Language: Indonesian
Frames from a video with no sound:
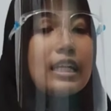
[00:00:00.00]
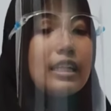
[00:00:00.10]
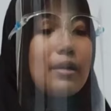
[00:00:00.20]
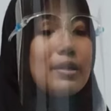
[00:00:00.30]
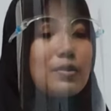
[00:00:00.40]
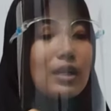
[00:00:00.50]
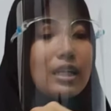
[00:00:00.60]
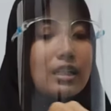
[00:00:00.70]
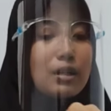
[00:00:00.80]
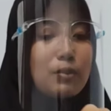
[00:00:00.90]
Kita
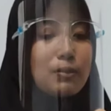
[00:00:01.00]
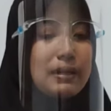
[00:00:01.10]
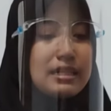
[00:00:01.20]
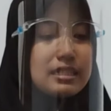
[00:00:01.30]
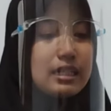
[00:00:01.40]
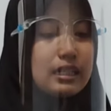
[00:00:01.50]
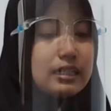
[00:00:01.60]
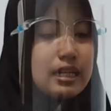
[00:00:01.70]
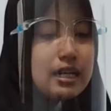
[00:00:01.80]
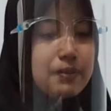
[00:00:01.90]
masukkan karbon pensil ke
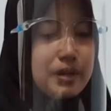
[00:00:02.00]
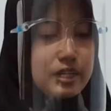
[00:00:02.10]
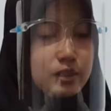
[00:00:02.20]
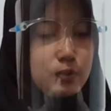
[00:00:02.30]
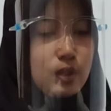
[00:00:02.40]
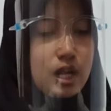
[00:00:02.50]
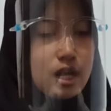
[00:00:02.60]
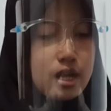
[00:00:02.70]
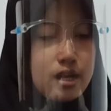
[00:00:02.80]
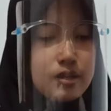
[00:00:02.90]
dalam air
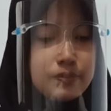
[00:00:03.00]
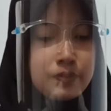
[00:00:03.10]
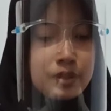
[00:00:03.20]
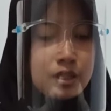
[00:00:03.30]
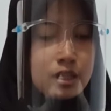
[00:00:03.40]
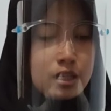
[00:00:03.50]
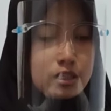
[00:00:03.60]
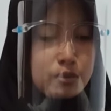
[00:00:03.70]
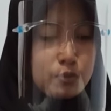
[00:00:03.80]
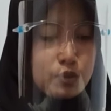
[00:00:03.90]
gula.
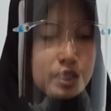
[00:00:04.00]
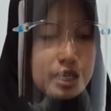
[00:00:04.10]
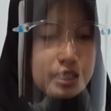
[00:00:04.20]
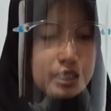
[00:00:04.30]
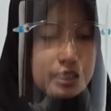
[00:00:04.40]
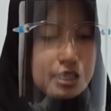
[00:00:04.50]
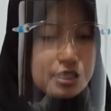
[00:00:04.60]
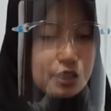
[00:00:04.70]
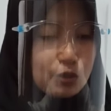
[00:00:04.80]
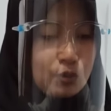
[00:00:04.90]
Kemudian kita
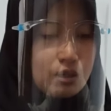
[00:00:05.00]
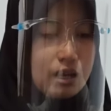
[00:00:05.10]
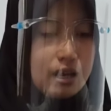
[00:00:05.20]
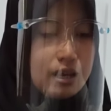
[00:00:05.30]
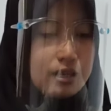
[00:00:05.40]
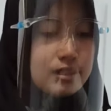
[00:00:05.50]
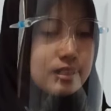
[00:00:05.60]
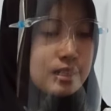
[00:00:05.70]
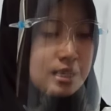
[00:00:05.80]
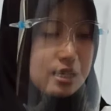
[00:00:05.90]
sentuhkan.
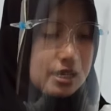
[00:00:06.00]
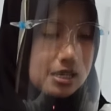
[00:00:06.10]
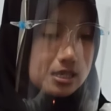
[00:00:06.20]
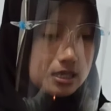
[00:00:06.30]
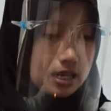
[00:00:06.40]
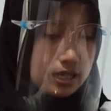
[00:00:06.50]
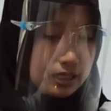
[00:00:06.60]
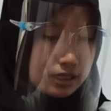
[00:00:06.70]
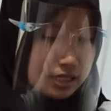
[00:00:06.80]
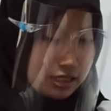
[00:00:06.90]
Setelah
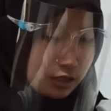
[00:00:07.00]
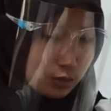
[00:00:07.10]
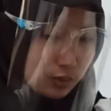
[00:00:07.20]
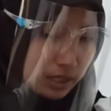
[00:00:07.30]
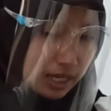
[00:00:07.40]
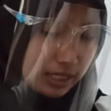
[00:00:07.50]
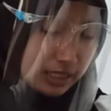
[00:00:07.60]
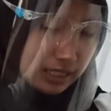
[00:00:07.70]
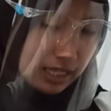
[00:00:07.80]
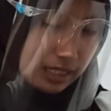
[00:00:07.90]
kita sentuhkan,
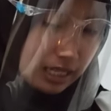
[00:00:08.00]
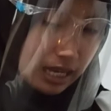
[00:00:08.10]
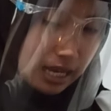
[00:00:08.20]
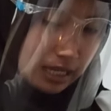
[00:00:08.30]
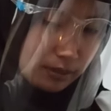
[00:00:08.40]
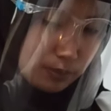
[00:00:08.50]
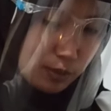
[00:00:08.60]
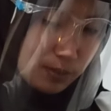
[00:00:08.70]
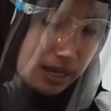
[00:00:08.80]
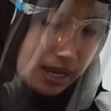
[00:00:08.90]
kita lihat
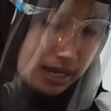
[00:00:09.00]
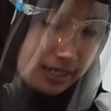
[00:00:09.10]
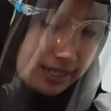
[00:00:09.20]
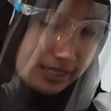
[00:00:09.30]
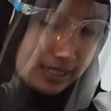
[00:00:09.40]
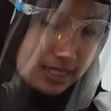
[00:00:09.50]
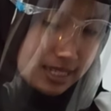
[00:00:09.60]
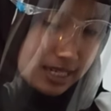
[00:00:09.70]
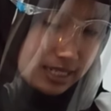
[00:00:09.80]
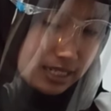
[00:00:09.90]
perubahan yang
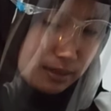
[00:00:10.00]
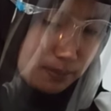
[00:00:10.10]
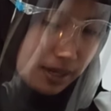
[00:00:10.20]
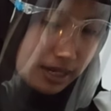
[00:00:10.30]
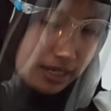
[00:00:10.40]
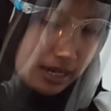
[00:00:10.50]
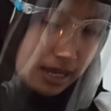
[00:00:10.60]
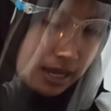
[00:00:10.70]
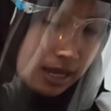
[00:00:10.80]
terjadi pada